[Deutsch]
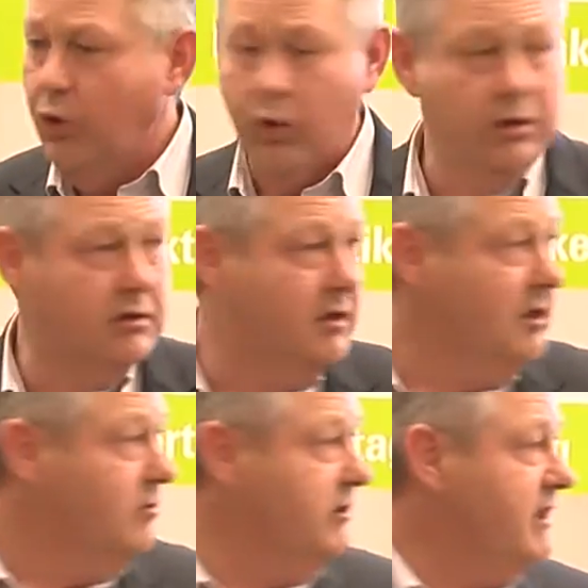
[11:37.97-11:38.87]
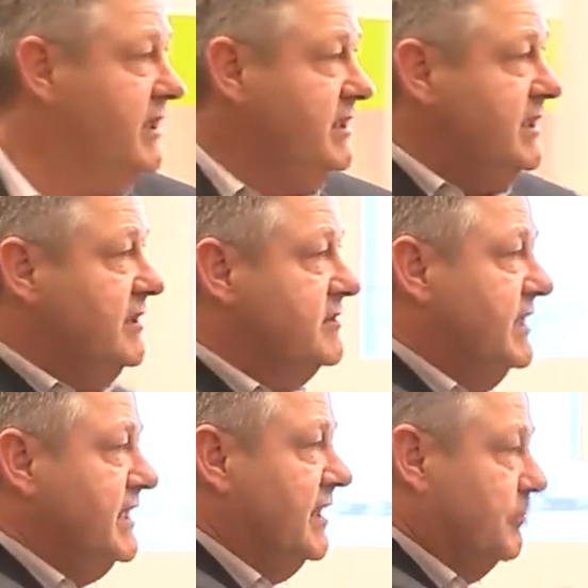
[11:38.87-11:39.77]
Rolle. Und dann geht ihnen das
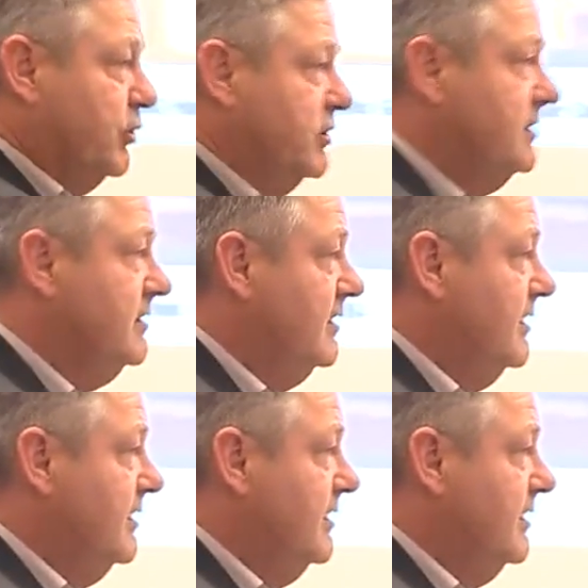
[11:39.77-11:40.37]
Ding kaputt